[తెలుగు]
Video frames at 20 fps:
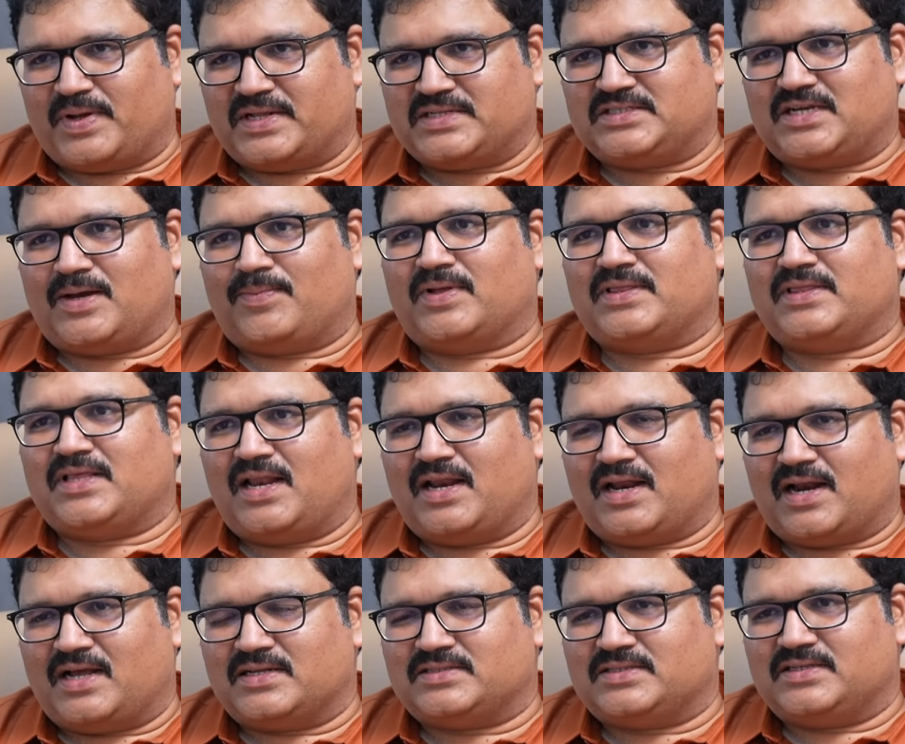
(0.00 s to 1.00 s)
పచ్చి అబద్ధాలు
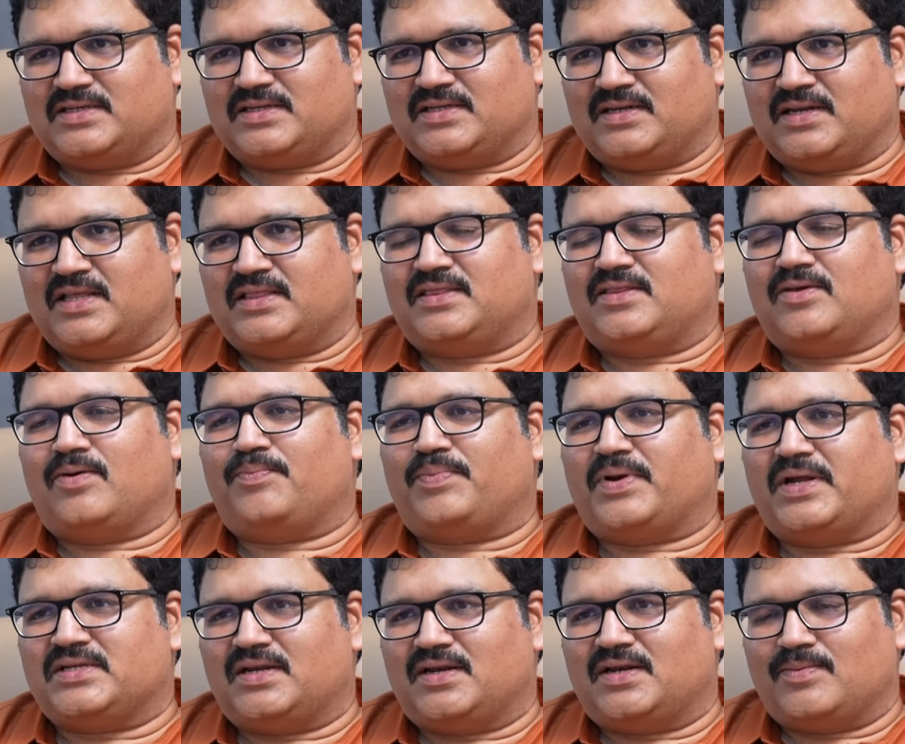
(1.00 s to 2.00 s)
రాసి నిత్యం
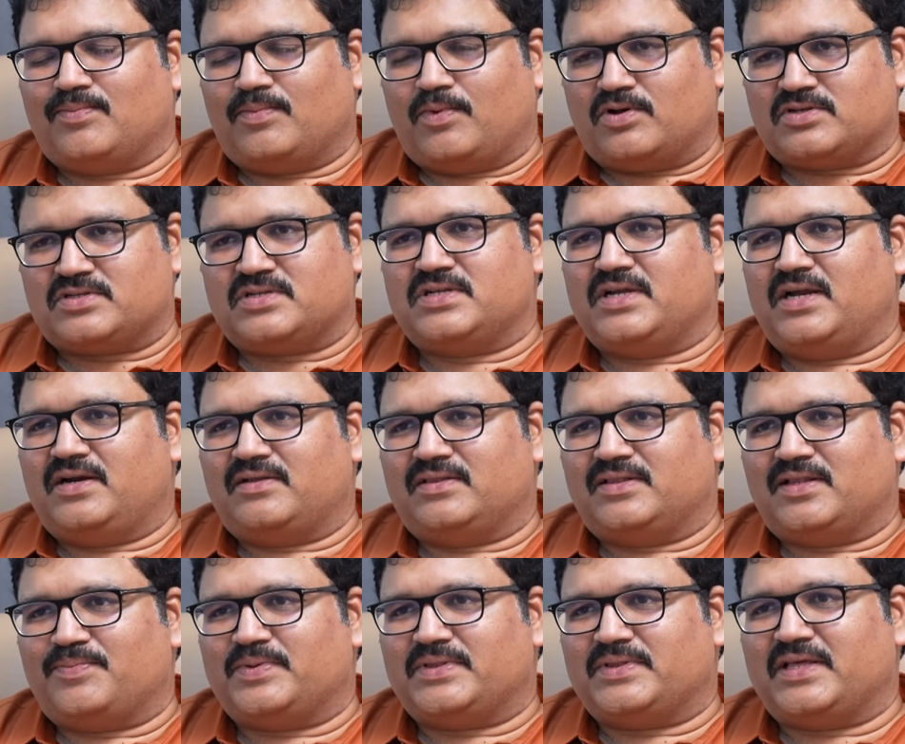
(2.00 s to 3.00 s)
ప్రజల్ని మోసం చేయటం
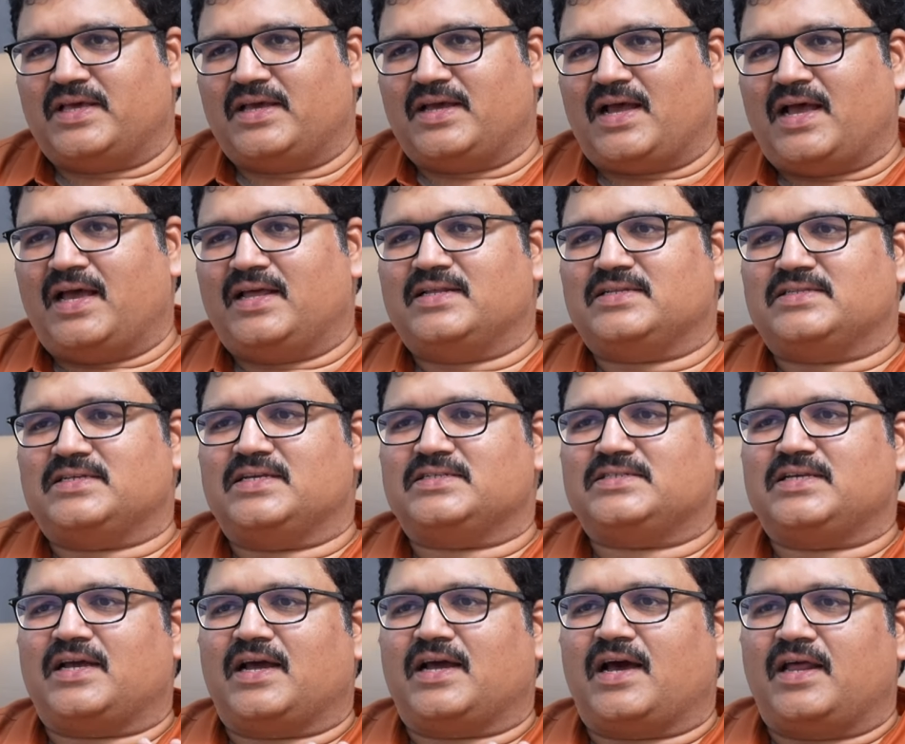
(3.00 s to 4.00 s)
తప్పితే ఆయన
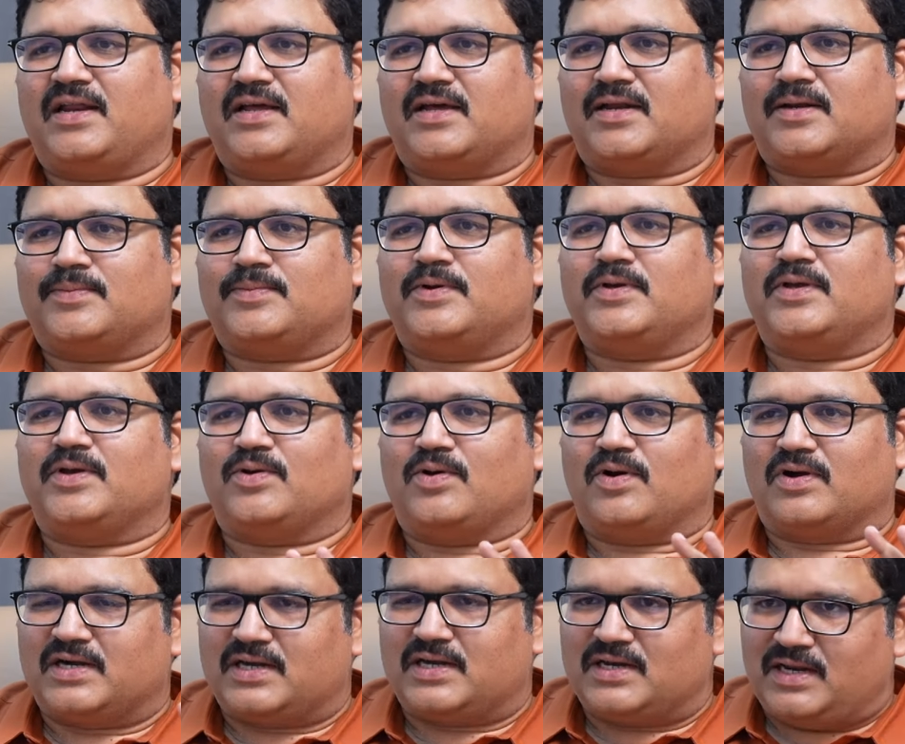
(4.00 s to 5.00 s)
చేసే కార్యక్రమం
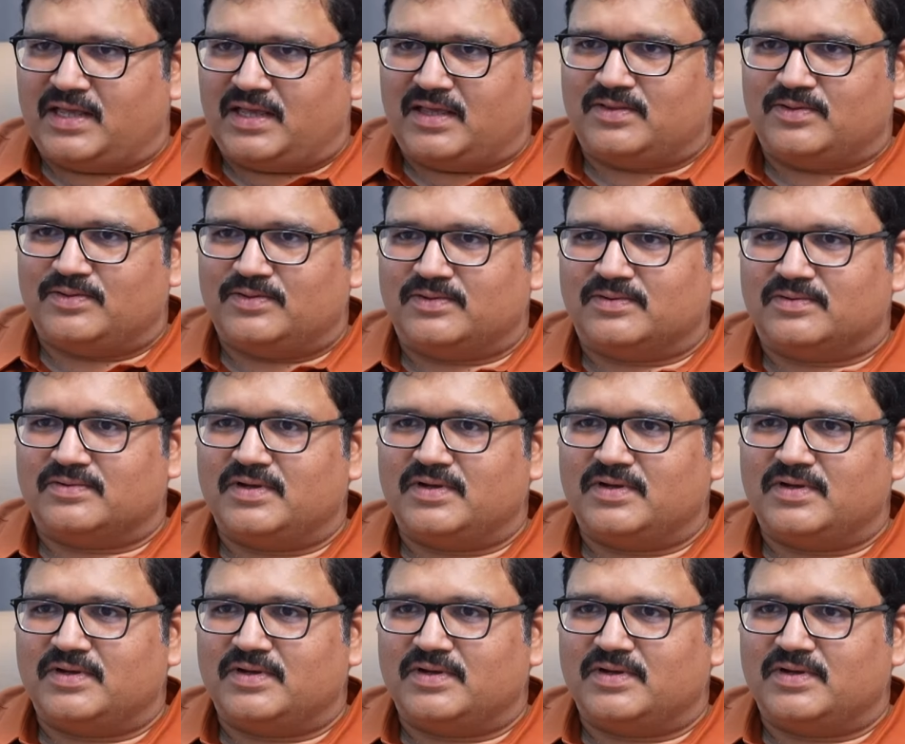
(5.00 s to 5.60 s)
ఇంకొకటి లేదు